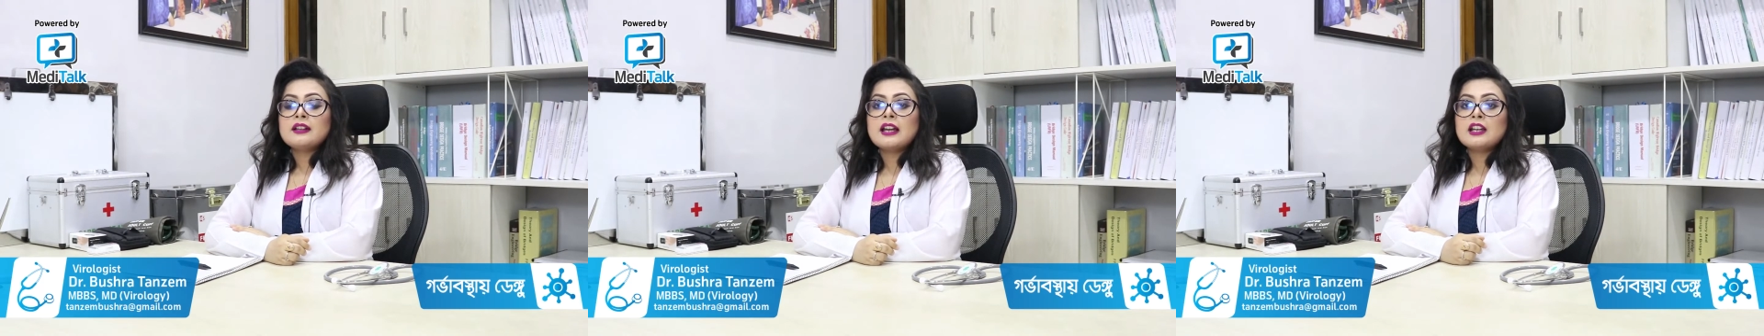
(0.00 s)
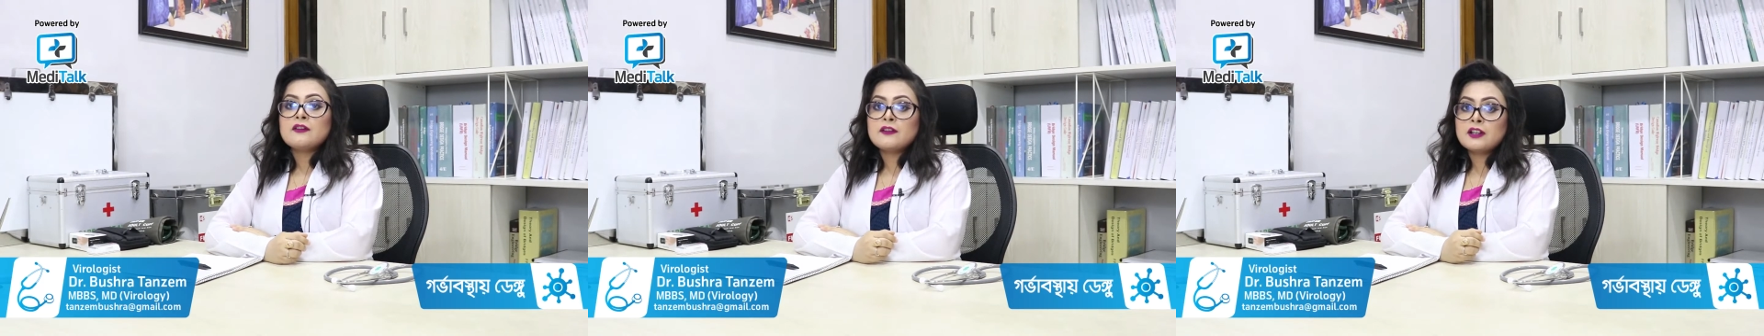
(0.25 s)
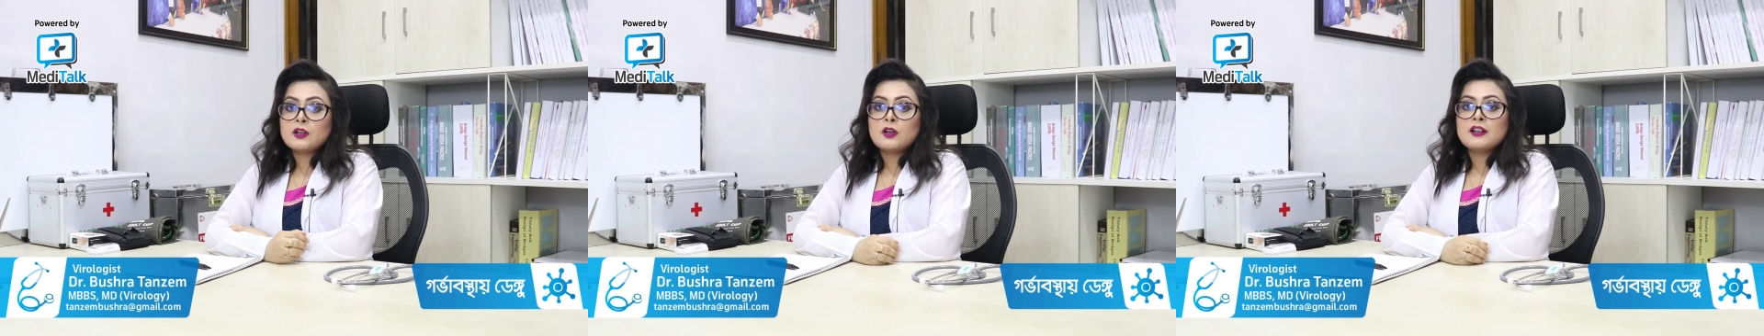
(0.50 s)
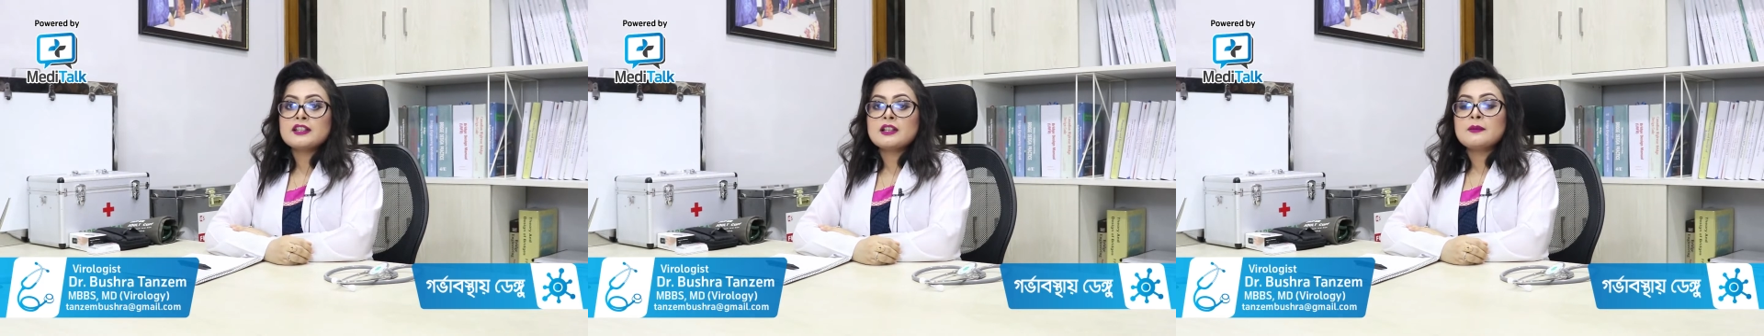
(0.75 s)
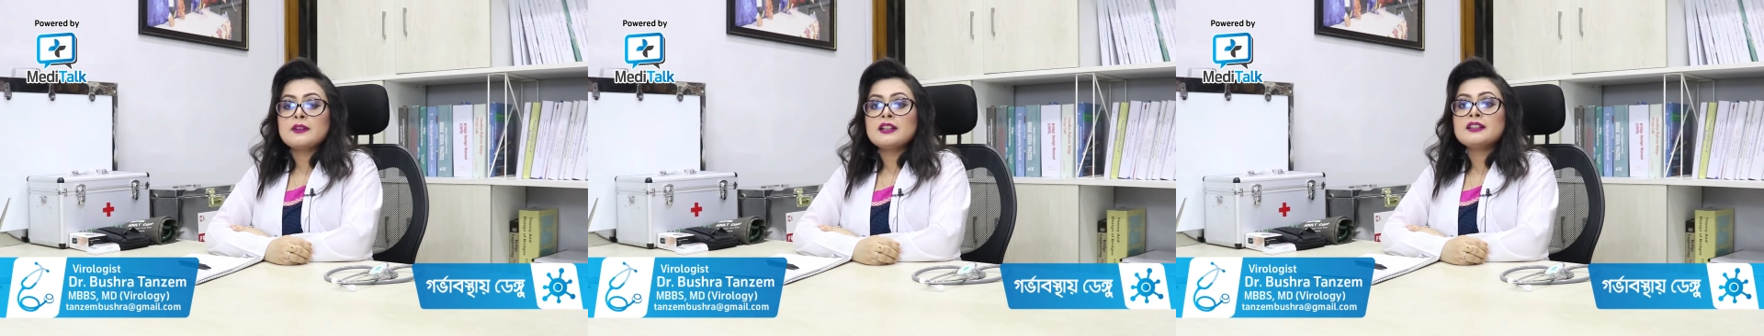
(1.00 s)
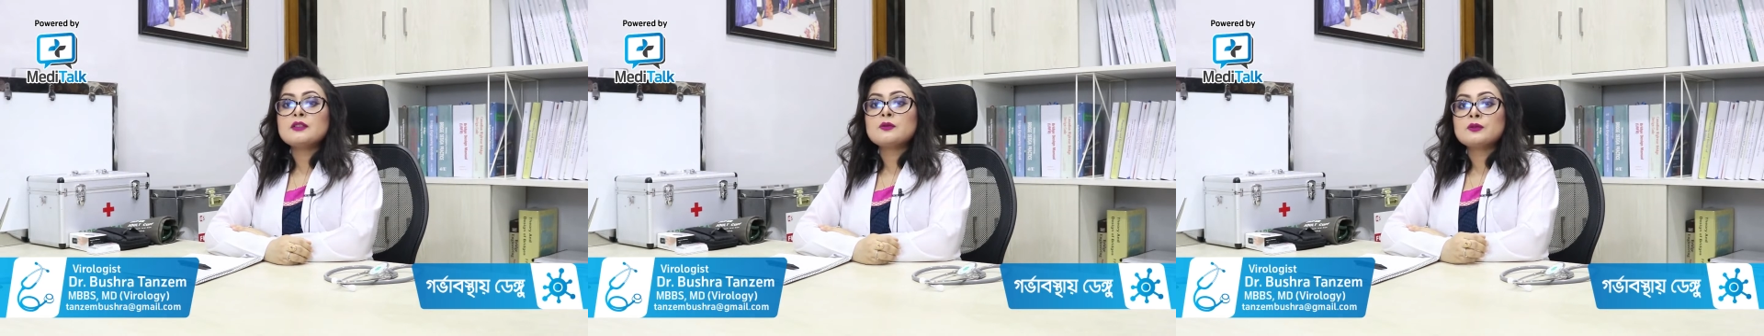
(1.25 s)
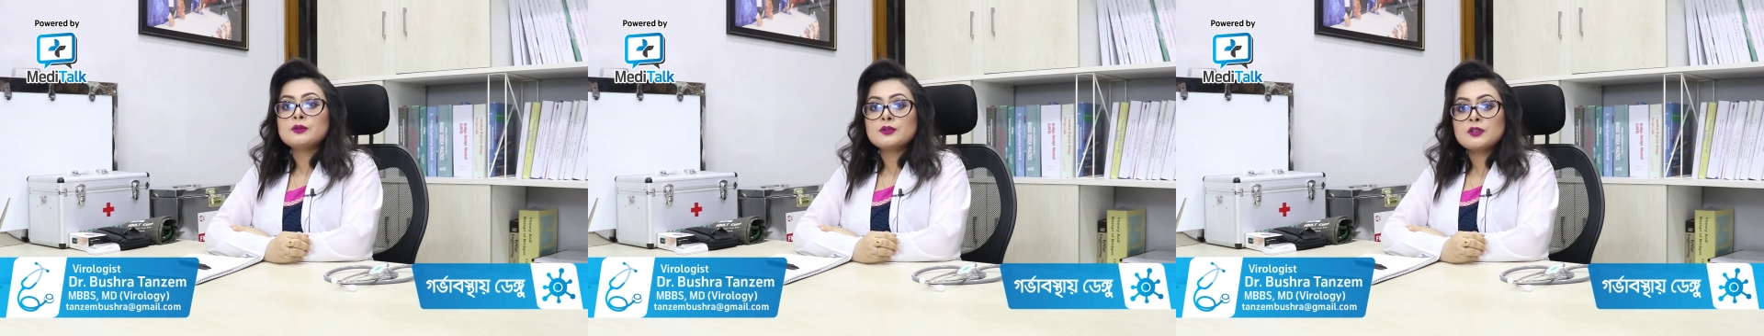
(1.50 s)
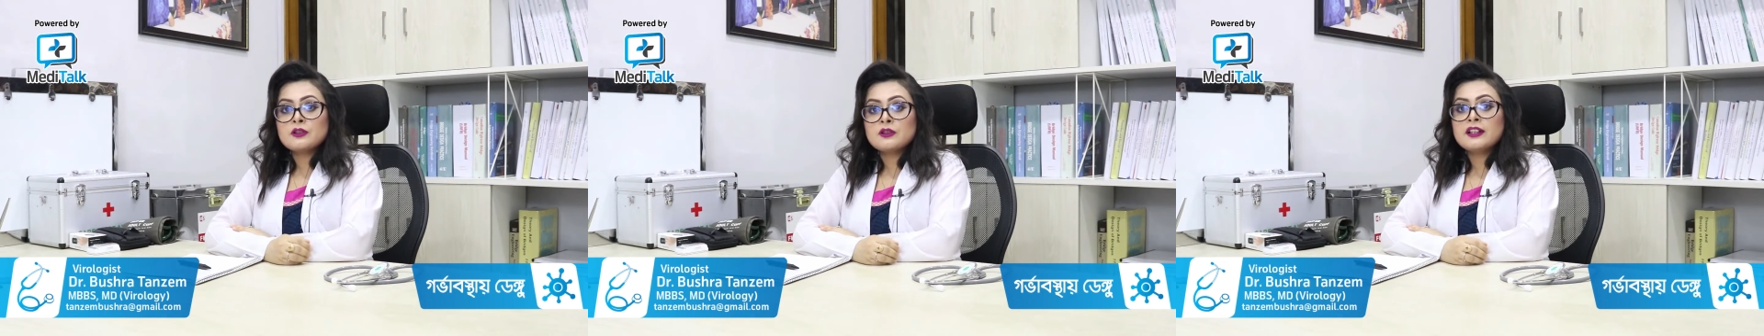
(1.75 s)
হেলাফেলা করা যাবে না একটি গুরুত্ব
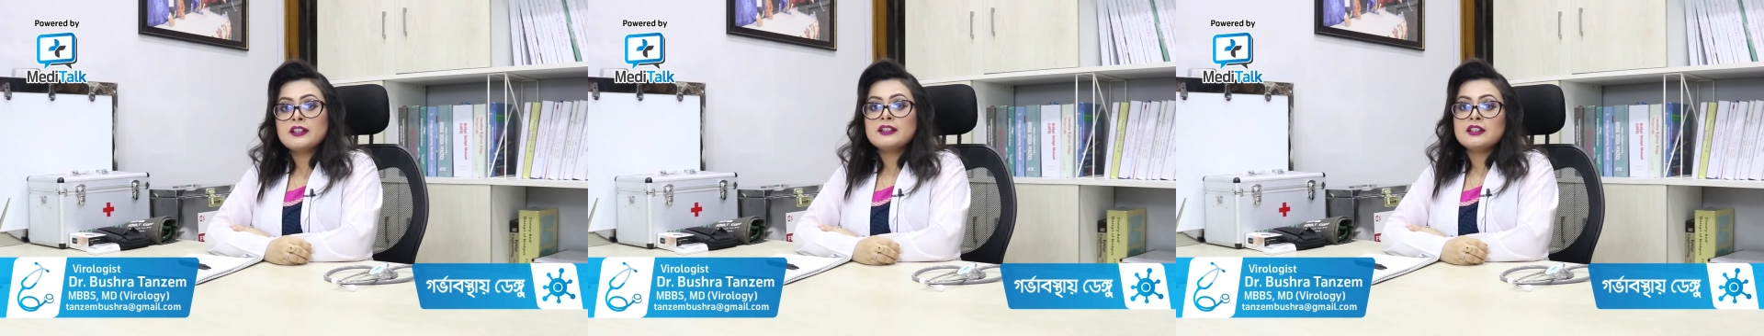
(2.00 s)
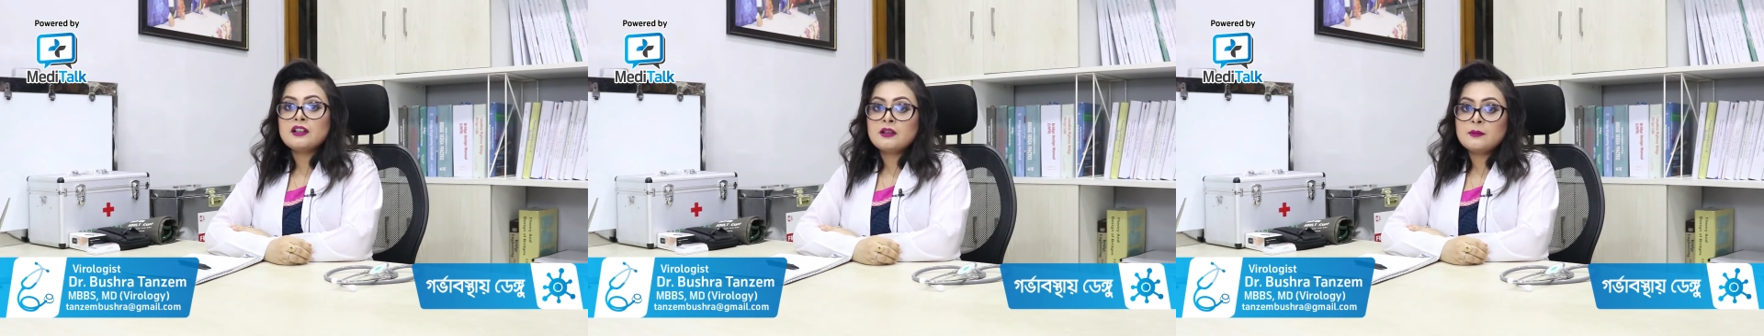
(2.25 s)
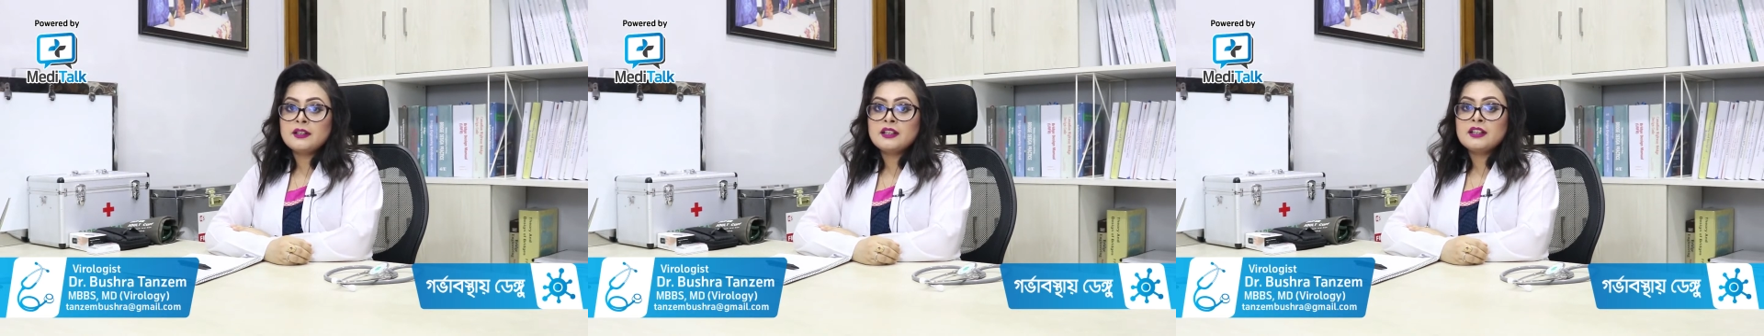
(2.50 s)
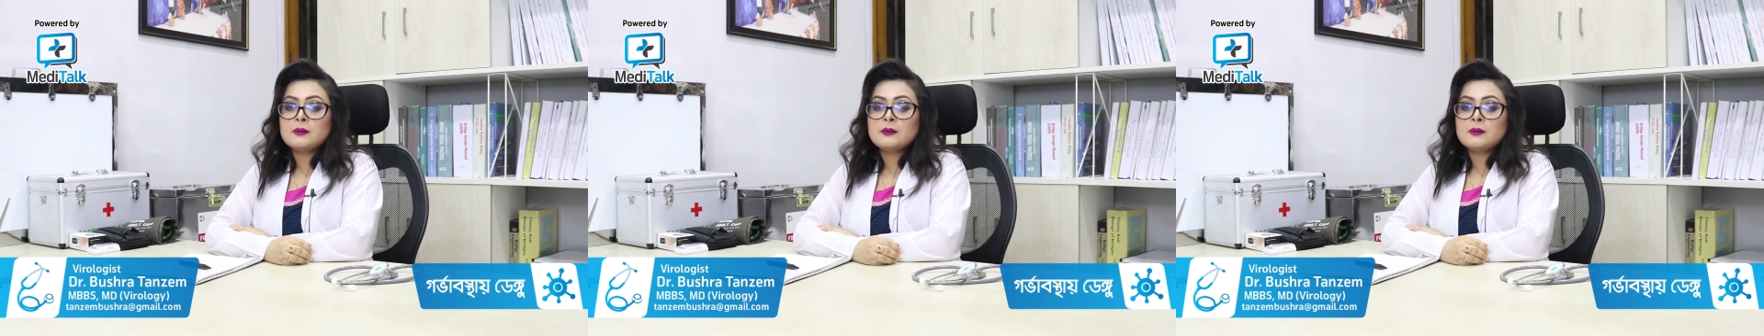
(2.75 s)
সহকারে নিতে হবে